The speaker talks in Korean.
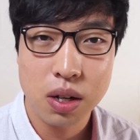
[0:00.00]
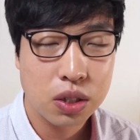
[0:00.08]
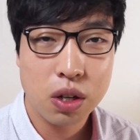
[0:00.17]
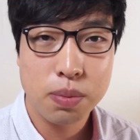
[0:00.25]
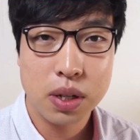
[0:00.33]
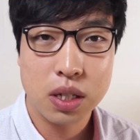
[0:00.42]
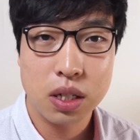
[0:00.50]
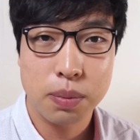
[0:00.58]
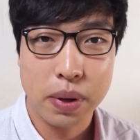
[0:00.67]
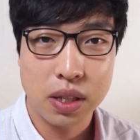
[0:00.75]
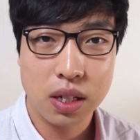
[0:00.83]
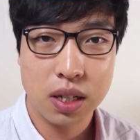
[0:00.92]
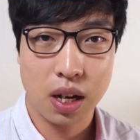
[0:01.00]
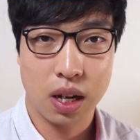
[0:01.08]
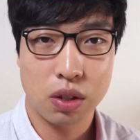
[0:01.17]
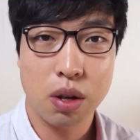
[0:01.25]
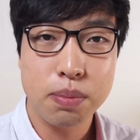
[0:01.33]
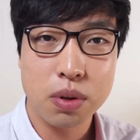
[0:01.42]
처음에 그
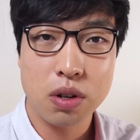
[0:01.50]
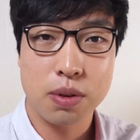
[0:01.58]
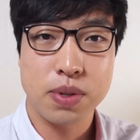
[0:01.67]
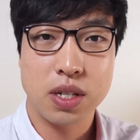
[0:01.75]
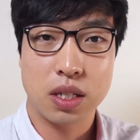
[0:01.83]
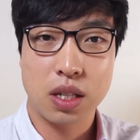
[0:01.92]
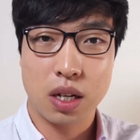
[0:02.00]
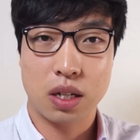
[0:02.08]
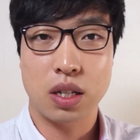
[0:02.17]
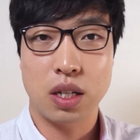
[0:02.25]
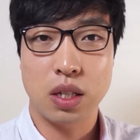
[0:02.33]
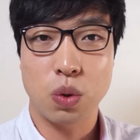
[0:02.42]
베트카, 텀블러 이미지가 딱